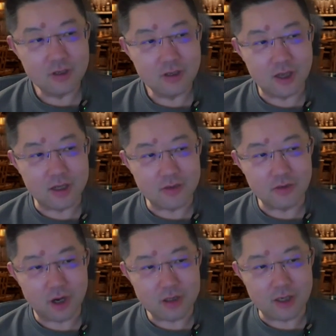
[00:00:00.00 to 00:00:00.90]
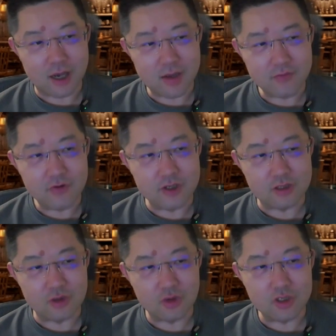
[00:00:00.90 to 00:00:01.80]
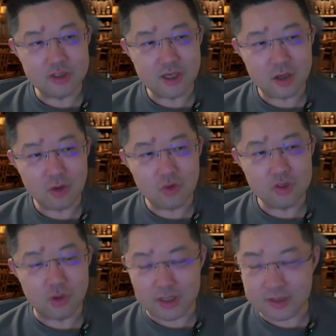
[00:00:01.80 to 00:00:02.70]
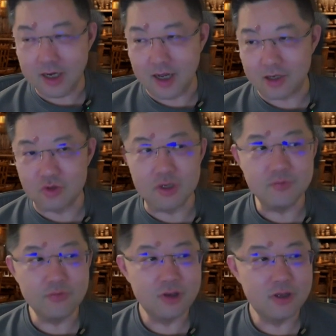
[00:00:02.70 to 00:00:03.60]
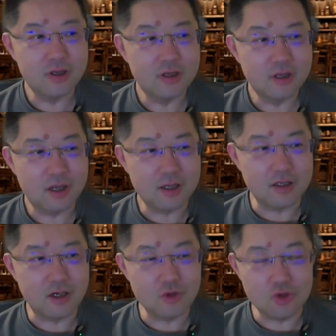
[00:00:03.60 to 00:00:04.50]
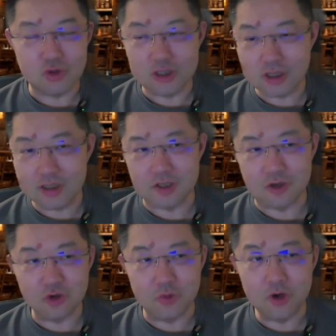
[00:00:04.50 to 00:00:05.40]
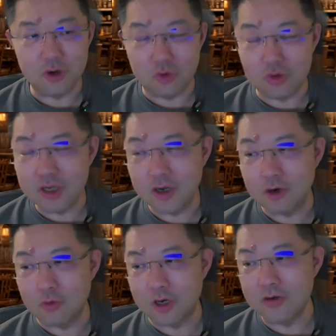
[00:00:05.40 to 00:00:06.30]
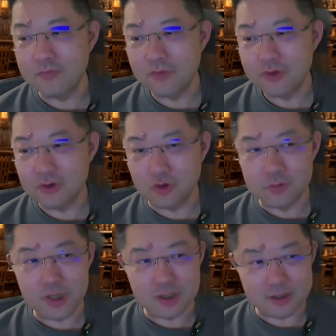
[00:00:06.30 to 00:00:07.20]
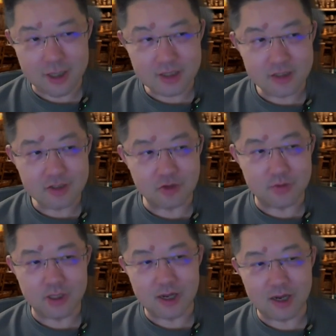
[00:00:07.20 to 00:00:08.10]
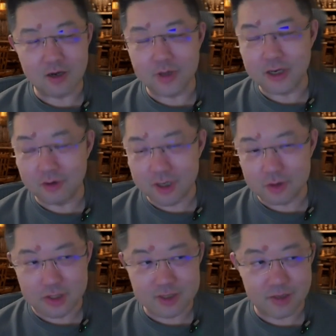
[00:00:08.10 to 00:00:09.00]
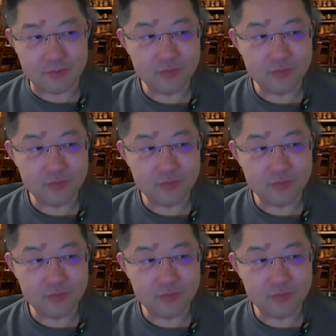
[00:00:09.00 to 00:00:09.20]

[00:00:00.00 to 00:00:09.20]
啊。因为而且 iPhone 呢，对于监控软件来说，它在操作系统设计的时候就没有留这个后门，就是我们讲叫杀箱系统嘛，它压根儿没留这个权限，